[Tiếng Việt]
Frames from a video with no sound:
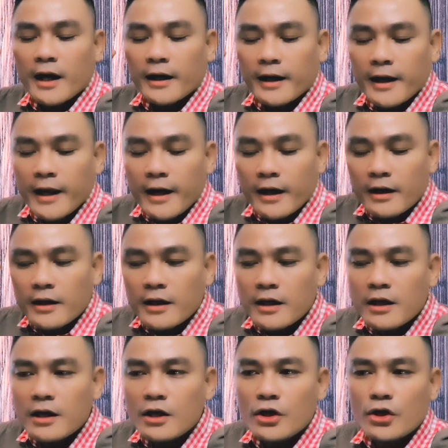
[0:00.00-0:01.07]
I can't
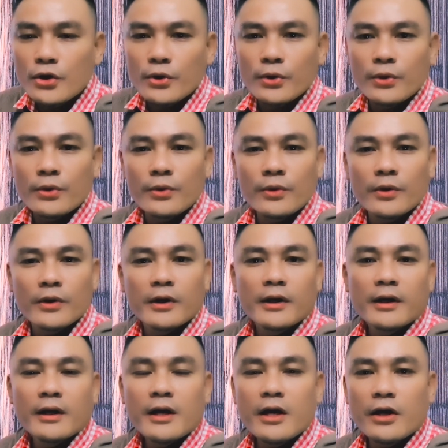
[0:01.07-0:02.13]
hear you.
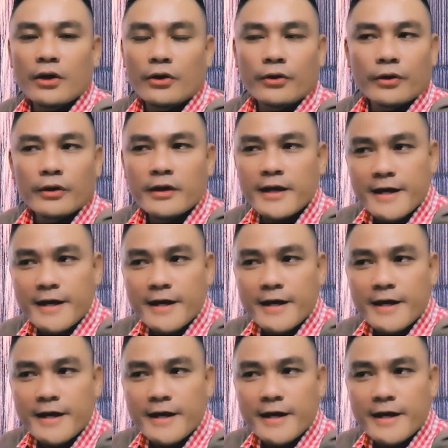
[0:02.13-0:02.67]
Here.